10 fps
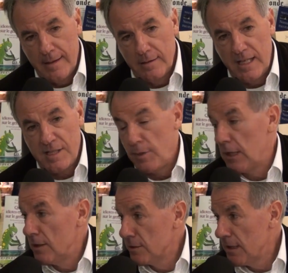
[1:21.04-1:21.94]
l'aspect
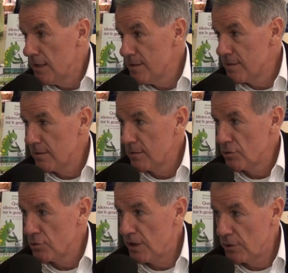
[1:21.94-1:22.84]
clientéliste que
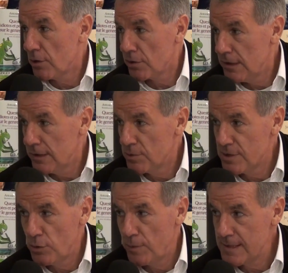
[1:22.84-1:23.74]
je décortique
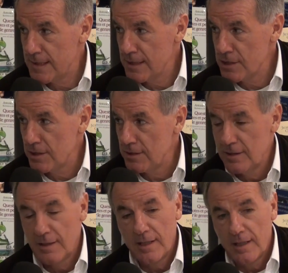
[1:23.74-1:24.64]
aussi au passage.
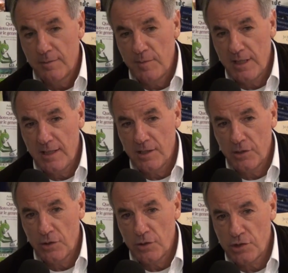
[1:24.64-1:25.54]
Mais
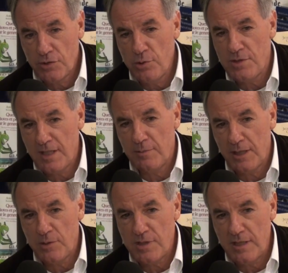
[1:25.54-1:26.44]
euh, j'ai voulu
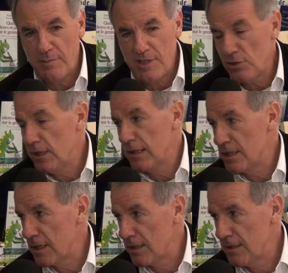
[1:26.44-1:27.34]
célébrer aussi les missionnaires de la
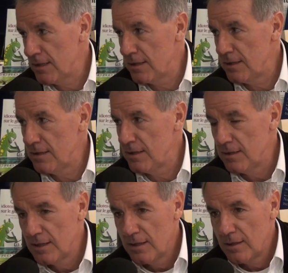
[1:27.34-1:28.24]
charité qui
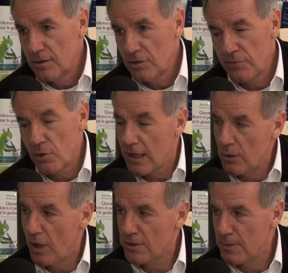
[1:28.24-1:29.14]
font la
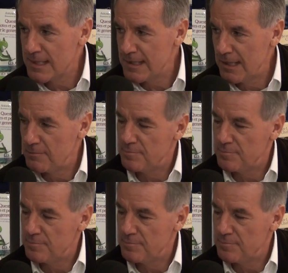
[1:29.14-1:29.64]
gloire de Marseille.